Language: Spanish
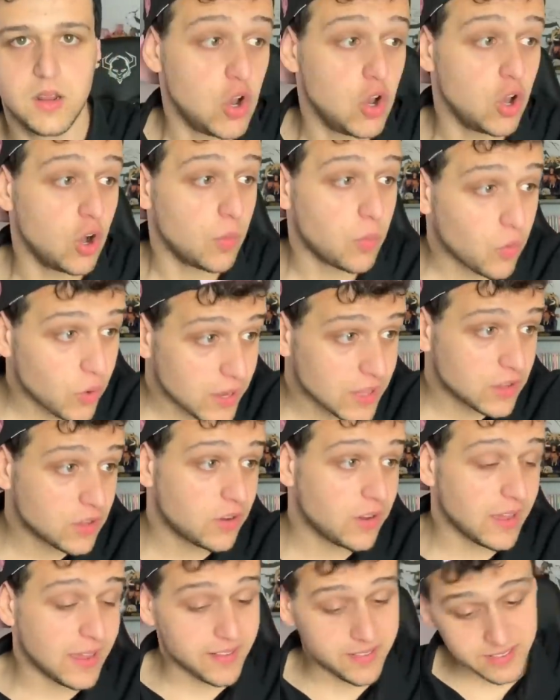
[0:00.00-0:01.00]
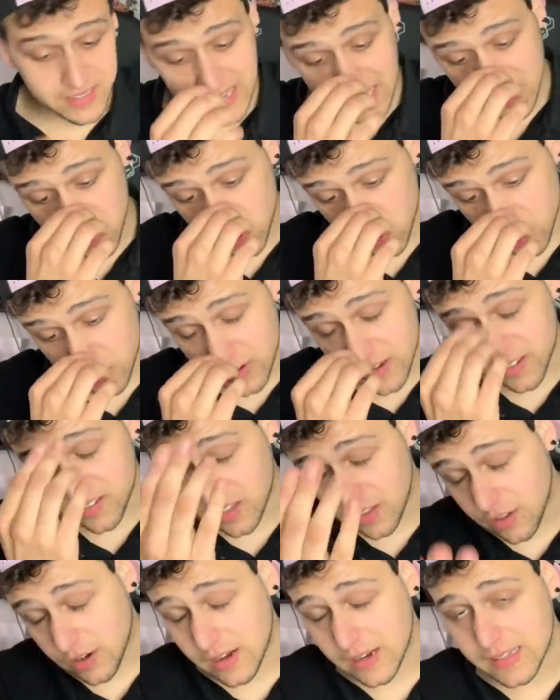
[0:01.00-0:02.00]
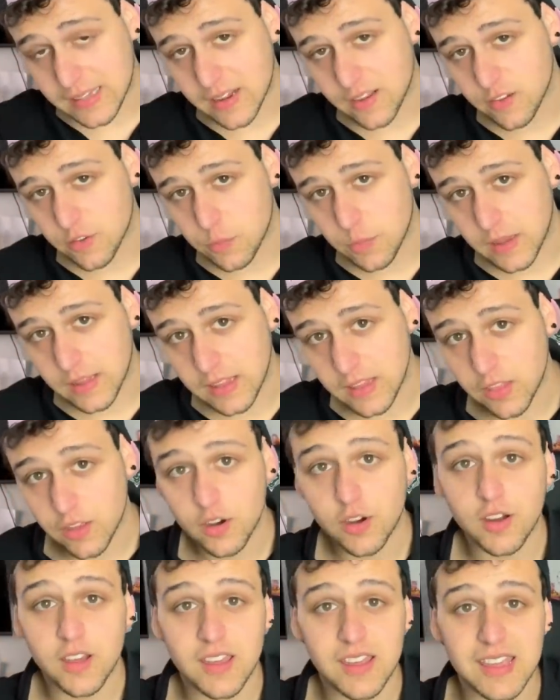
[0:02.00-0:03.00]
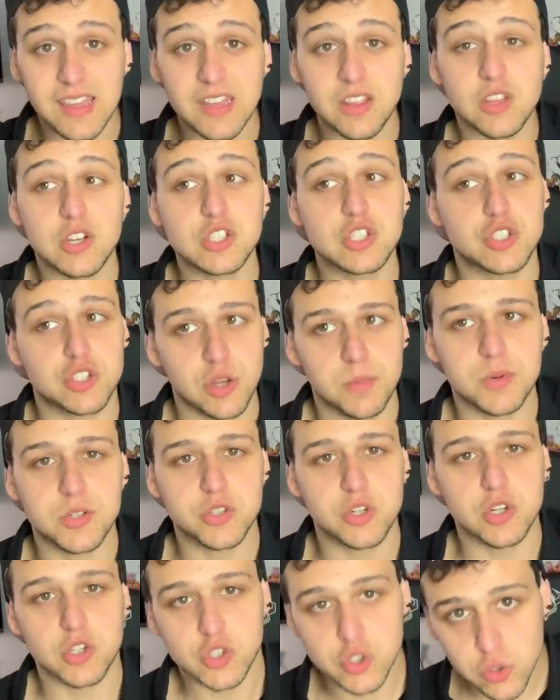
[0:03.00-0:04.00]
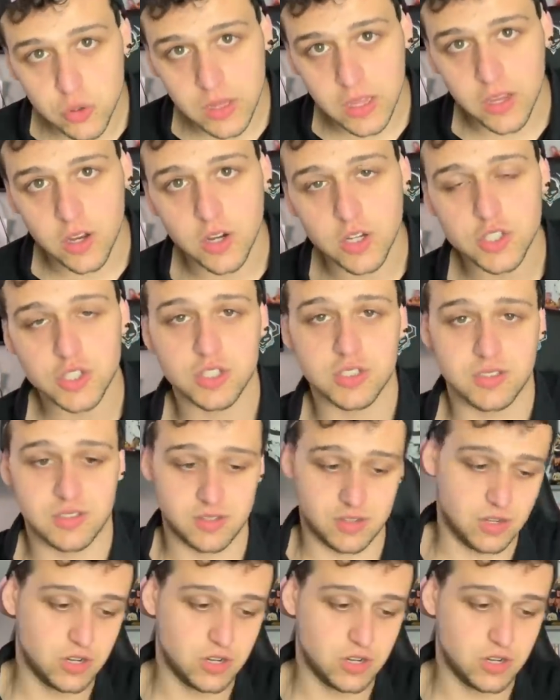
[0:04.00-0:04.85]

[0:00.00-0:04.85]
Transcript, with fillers: Lo bueno es que todo ha sido retransmitido y no somos los únicos,